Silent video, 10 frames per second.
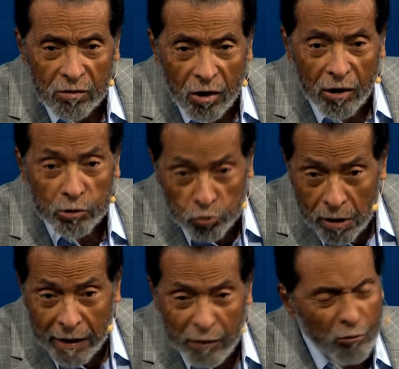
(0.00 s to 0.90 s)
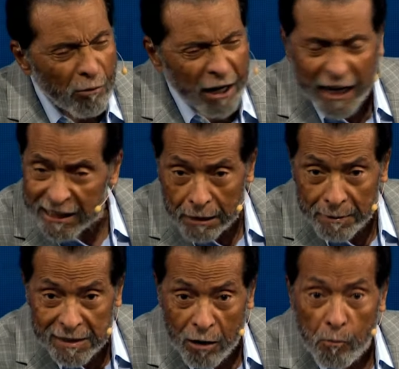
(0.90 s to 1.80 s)
Aunque tú sabes que era un requete
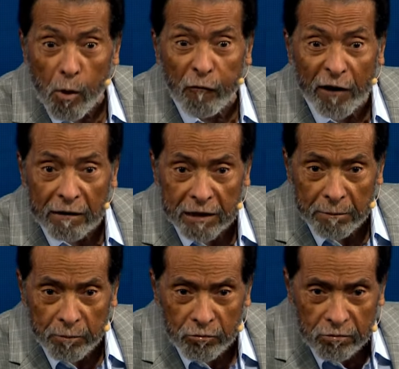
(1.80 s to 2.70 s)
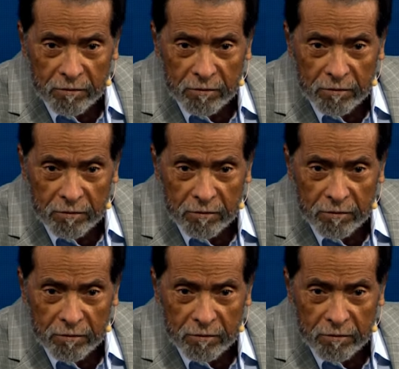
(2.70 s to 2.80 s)
pesaba un bofe el tipo.